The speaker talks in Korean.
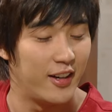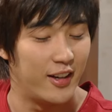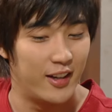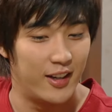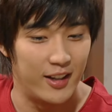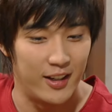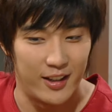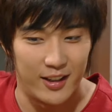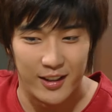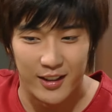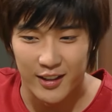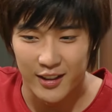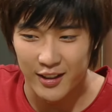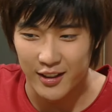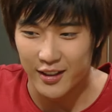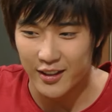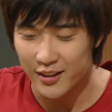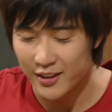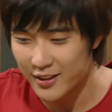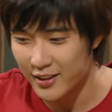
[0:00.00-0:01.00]

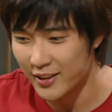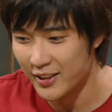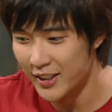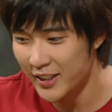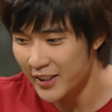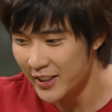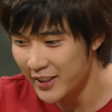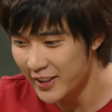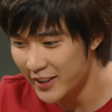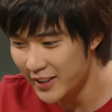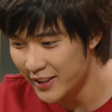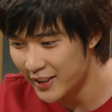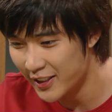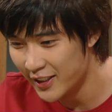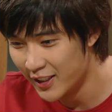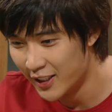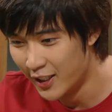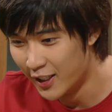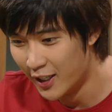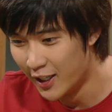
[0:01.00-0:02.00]
아, 그래?
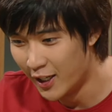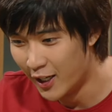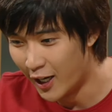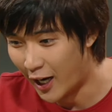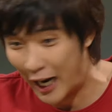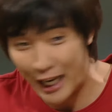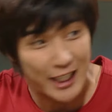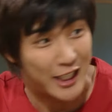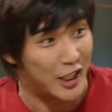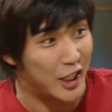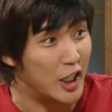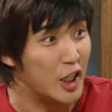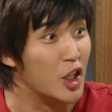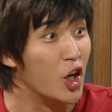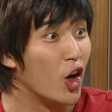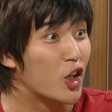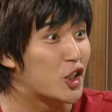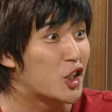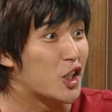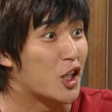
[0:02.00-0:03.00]
아,
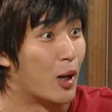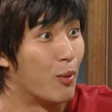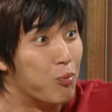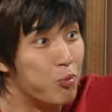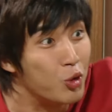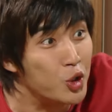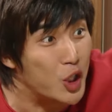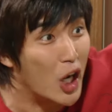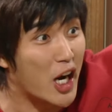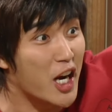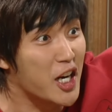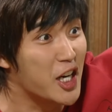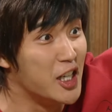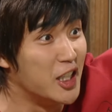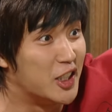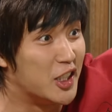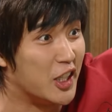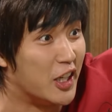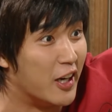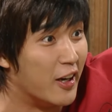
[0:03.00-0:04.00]
기럭지가 무자히
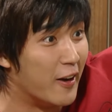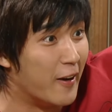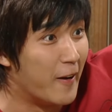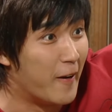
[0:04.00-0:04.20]
길지!